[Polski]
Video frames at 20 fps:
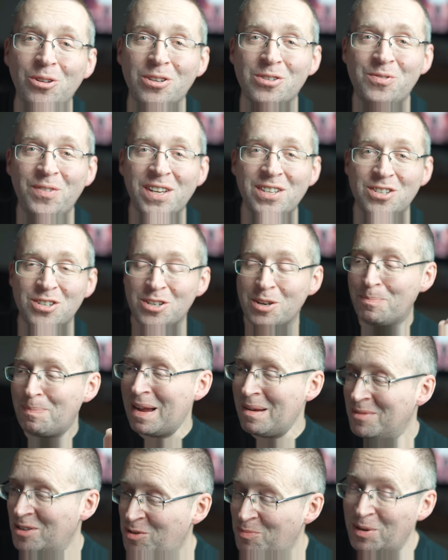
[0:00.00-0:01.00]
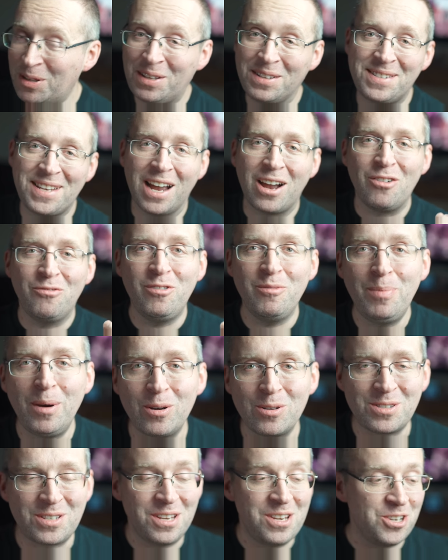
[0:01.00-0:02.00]
też wierzy, że pamięć brytyjskiego
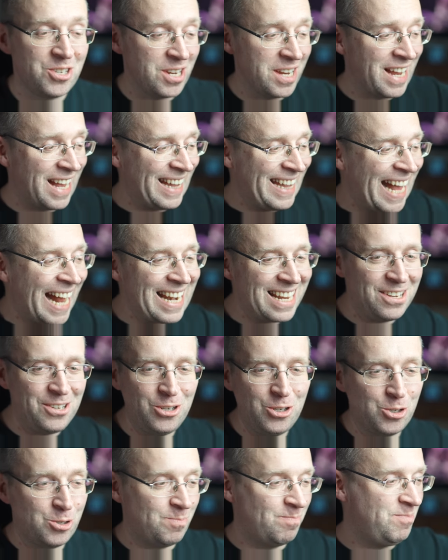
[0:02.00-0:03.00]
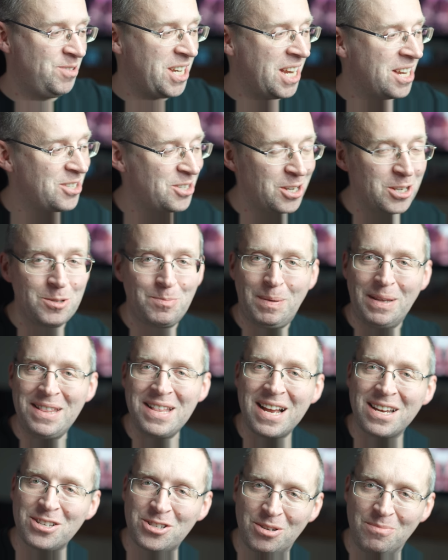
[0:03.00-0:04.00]
wyborcy nie sięga dalej niż
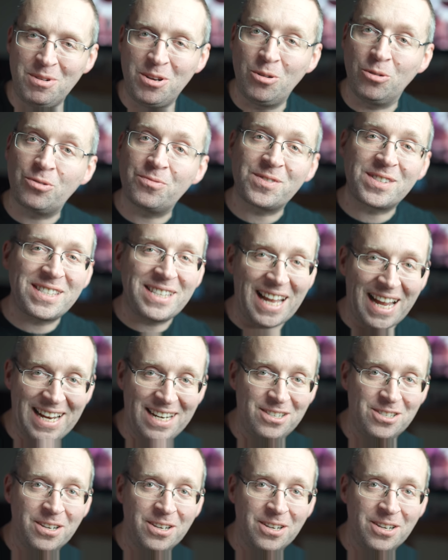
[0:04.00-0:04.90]
10-15 minut wstecz.